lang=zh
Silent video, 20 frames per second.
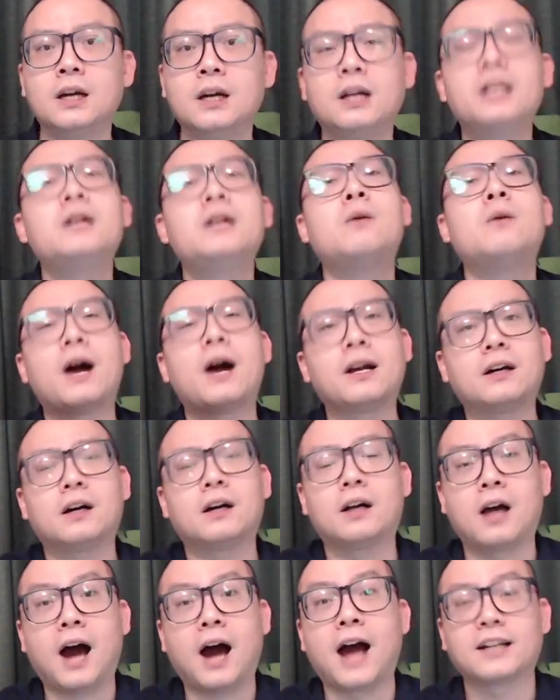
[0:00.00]
另外一
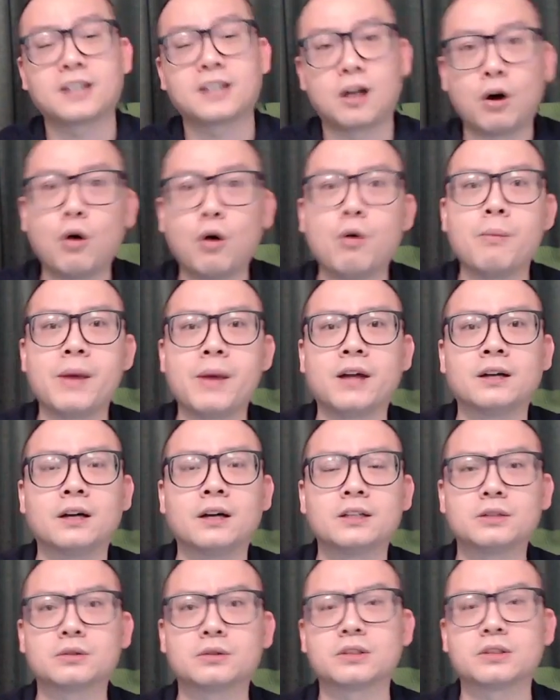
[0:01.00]
个还在后面
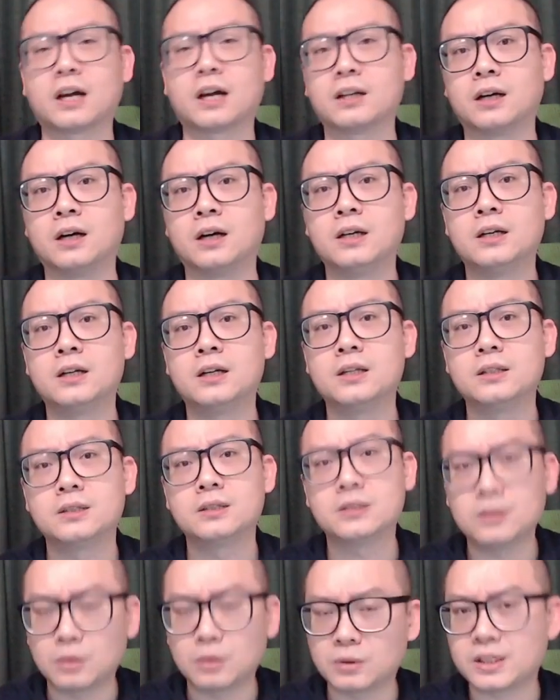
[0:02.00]
的就是它的
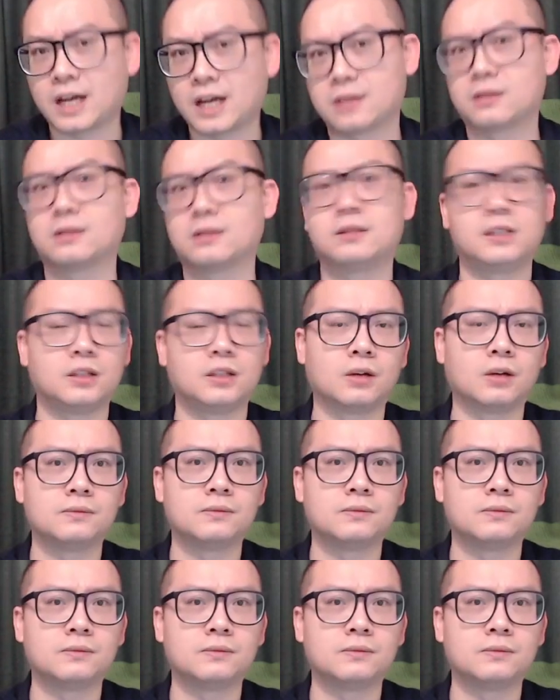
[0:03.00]
自动驾驶系统。